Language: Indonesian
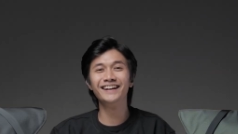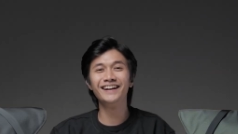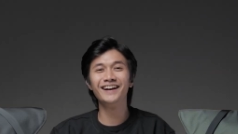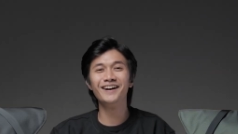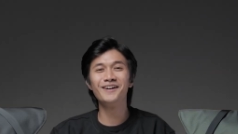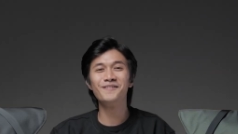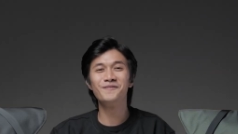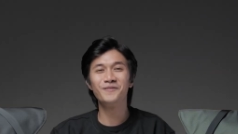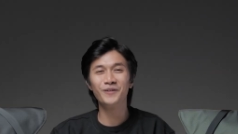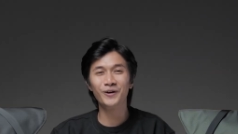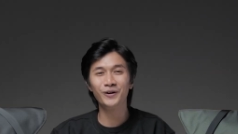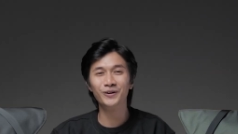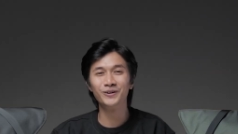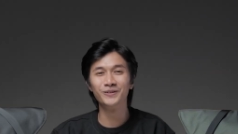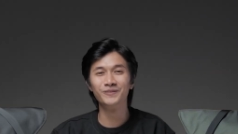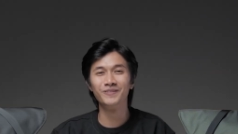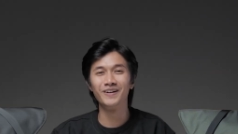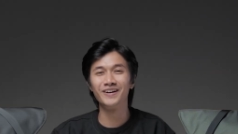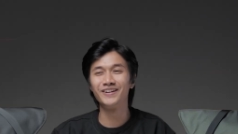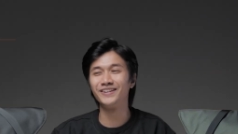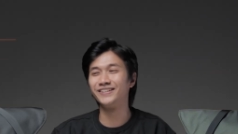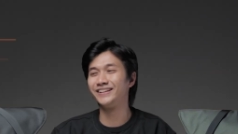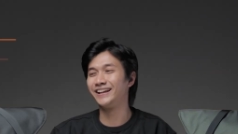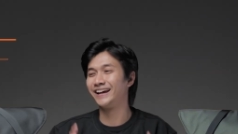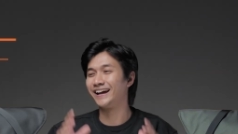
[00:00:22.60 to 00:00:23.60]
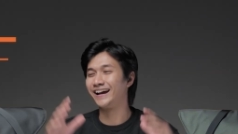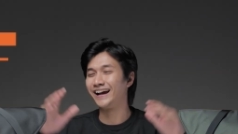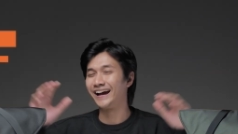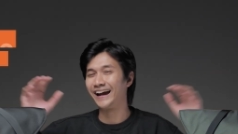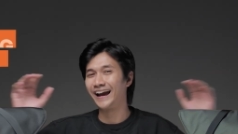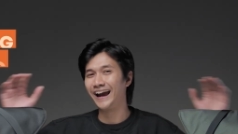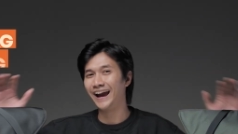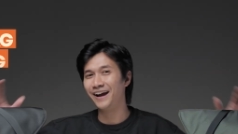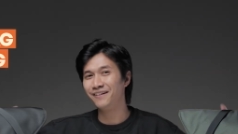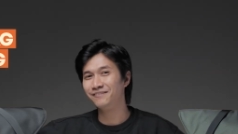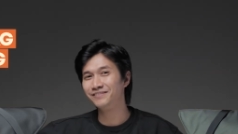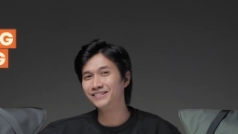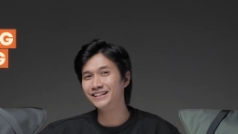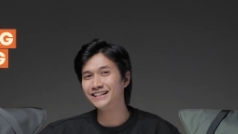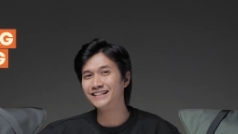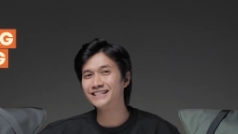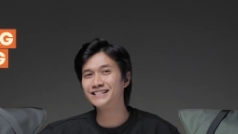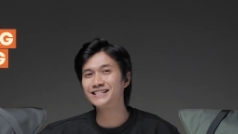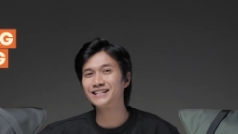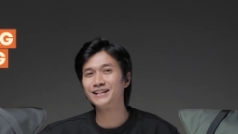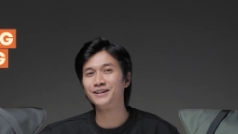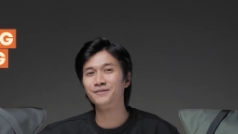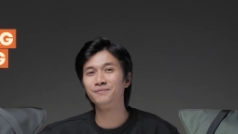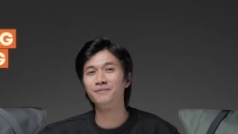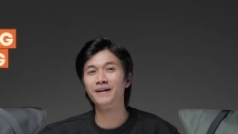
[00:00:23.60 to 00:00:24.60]
dia produk barunya, Hampton
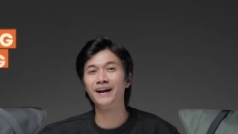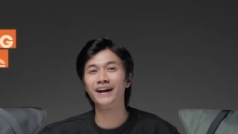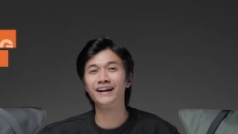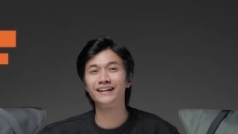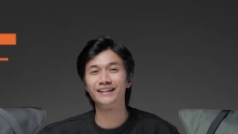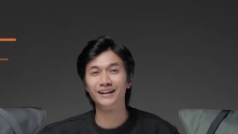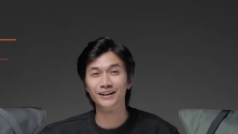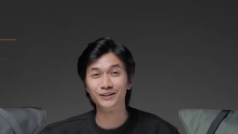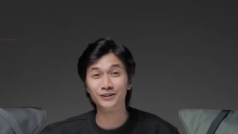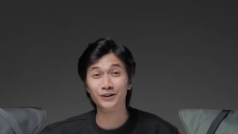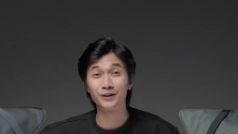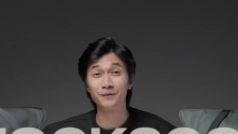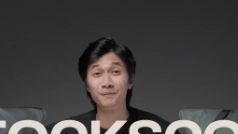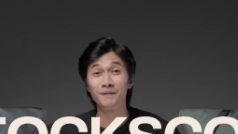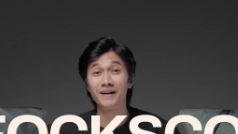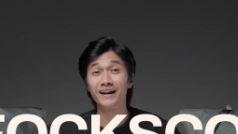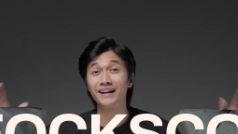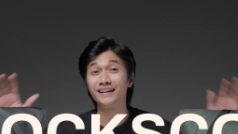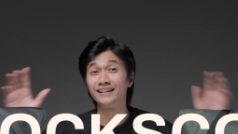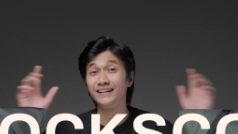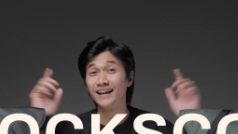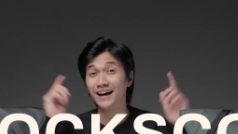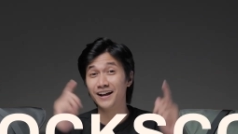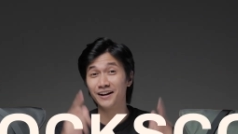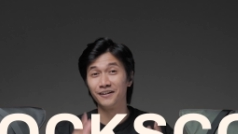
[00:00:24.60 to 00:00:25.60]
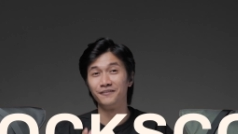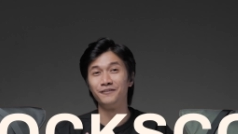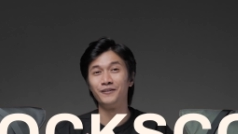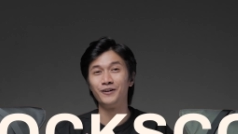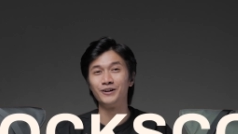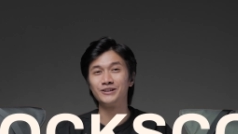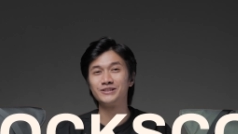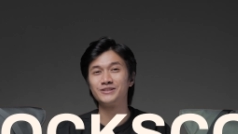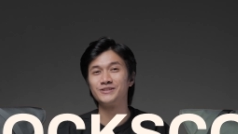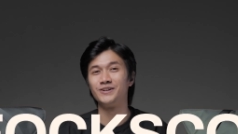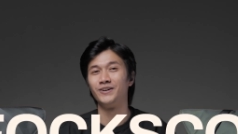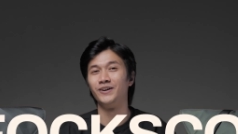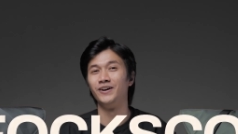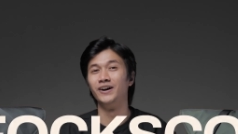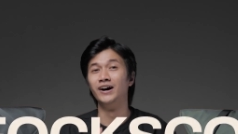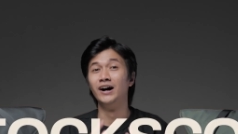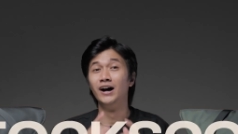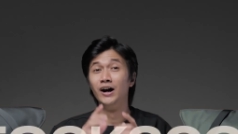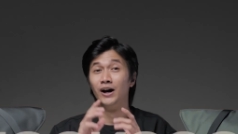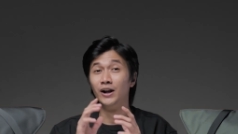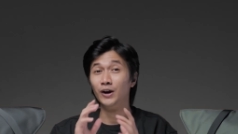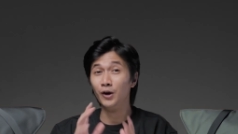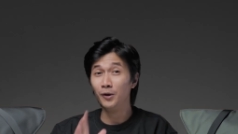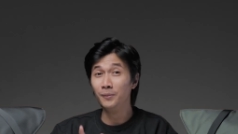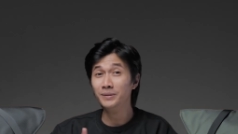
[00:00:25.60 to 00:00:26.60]
Sling Bag dan Tote Bag dari Foxco.
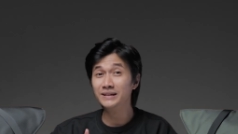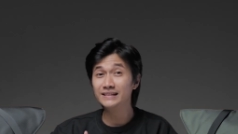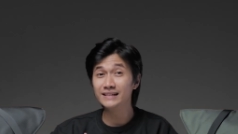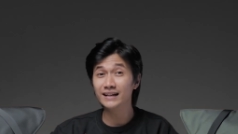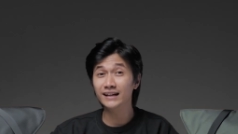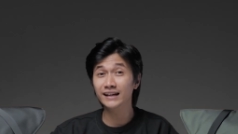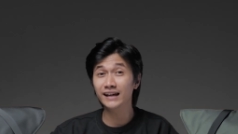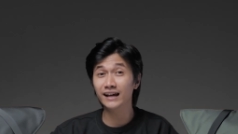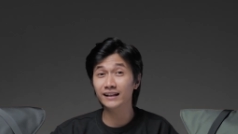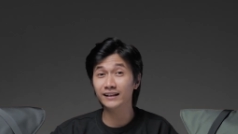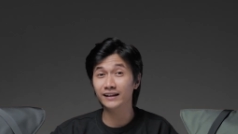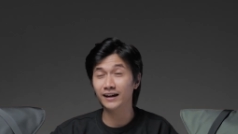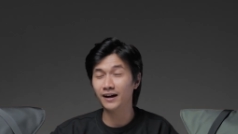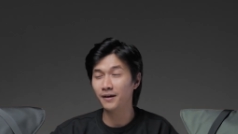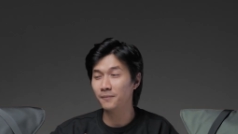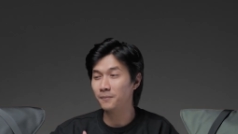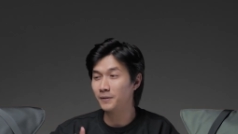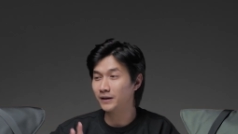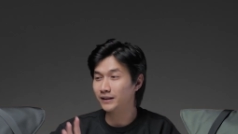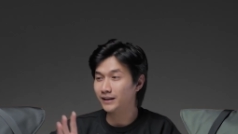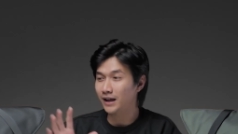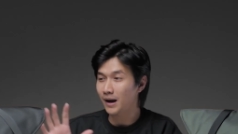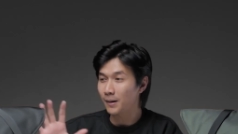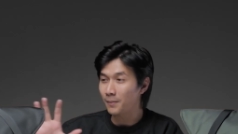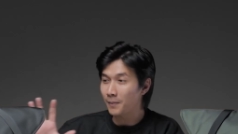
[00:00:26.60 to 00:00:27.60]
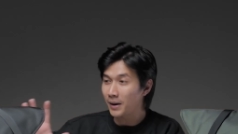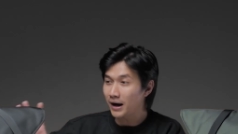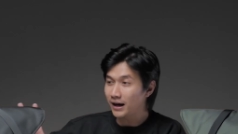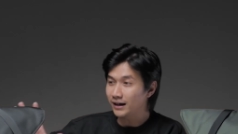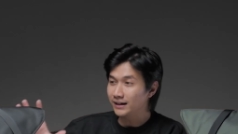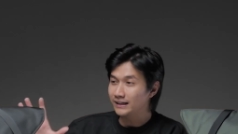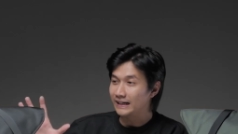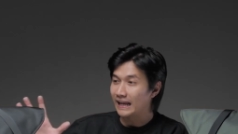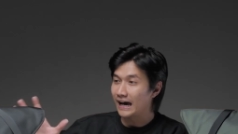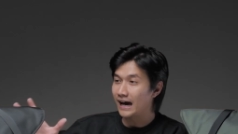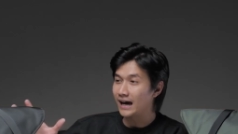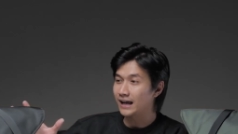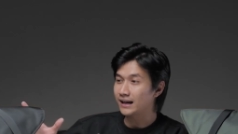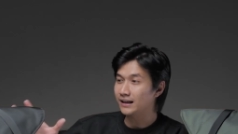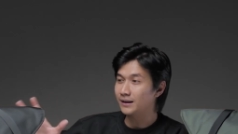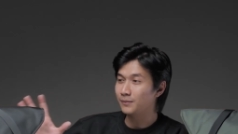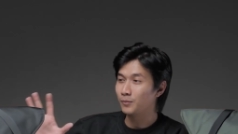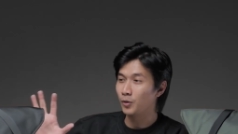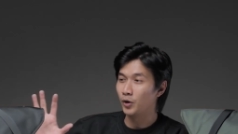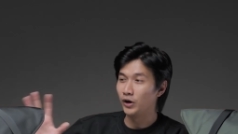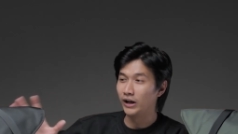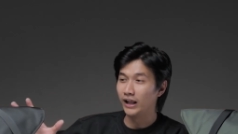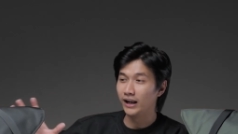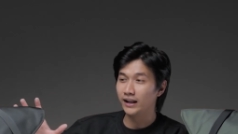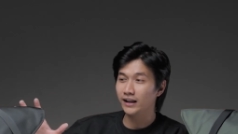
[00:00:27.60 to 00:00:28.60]
Lo bisa lihat ya, pertama dari
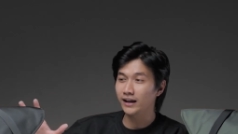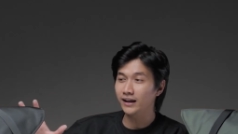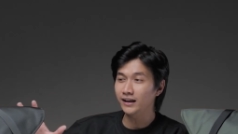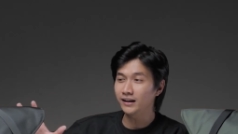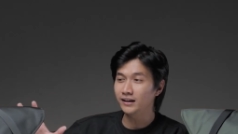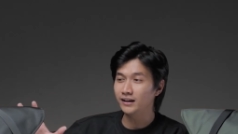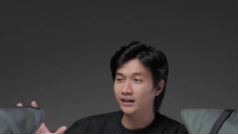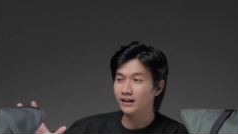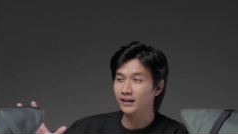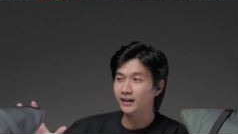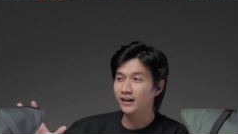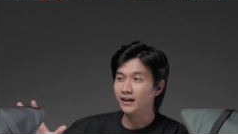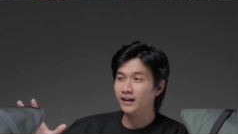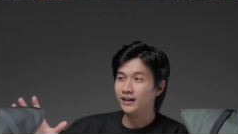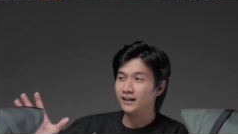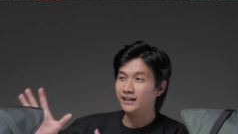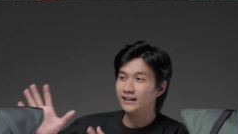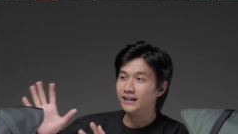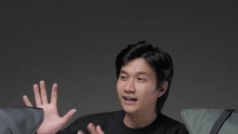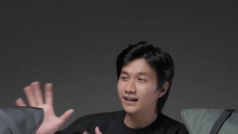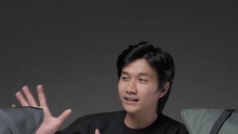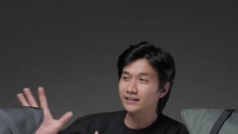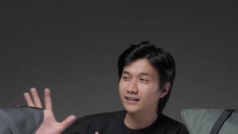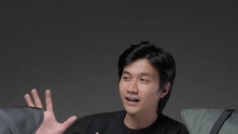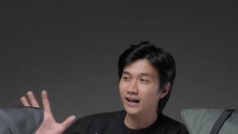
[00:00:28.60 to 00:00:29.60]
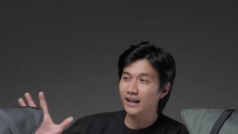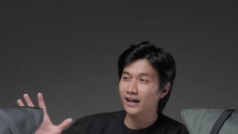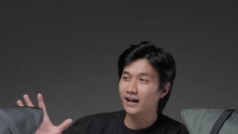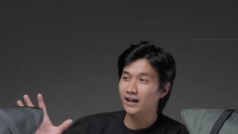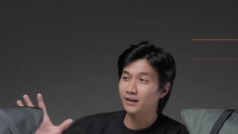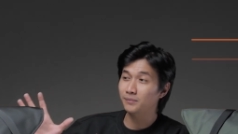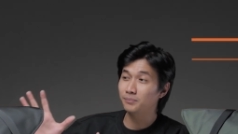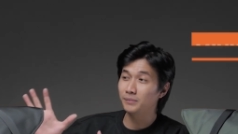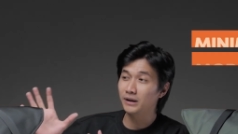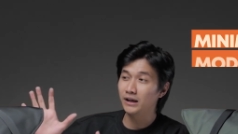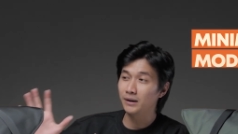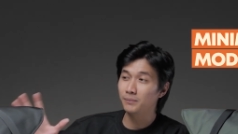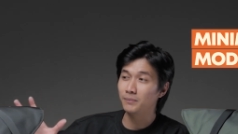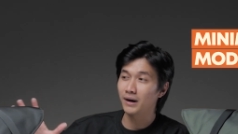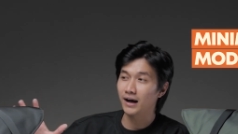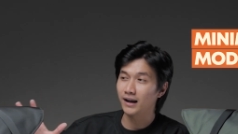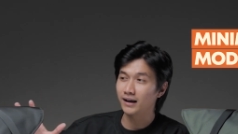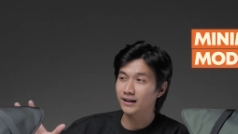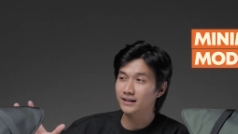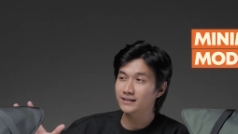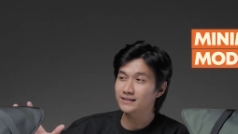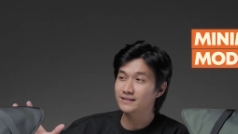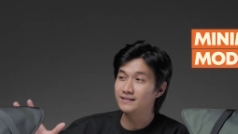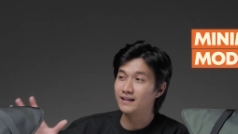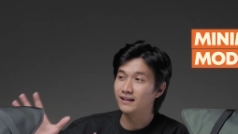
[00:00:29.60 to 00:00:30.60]
modelnya ini, dia terlihat
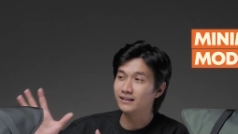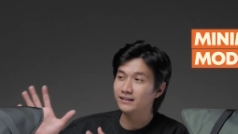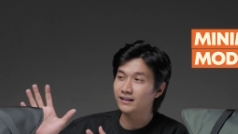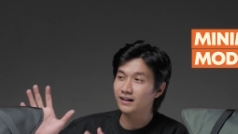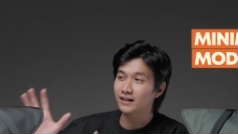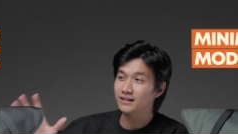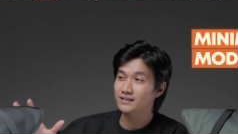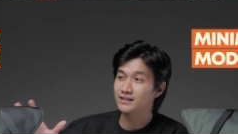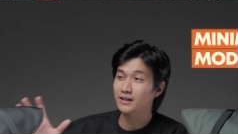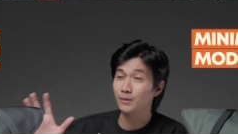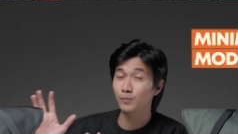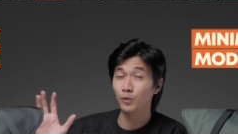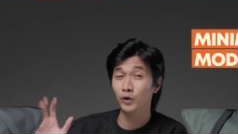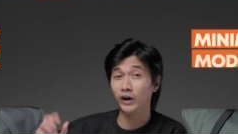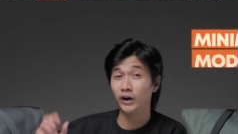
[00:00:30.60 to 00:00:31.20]
minimalis dan terkesan